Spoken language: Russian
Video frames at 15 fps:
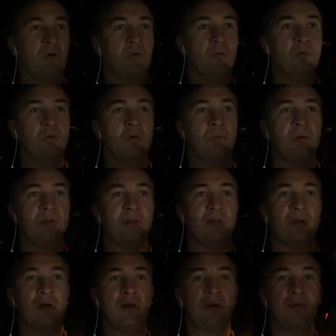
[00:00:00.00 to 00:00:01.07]
О, блин,
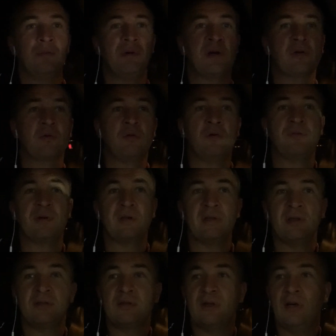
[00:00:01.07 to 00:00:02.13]
парковка
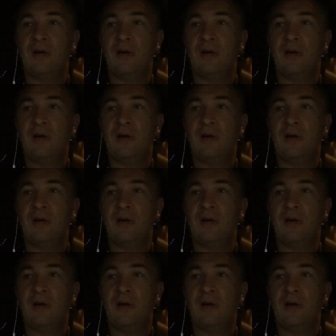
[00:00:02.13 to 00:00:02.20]
есть.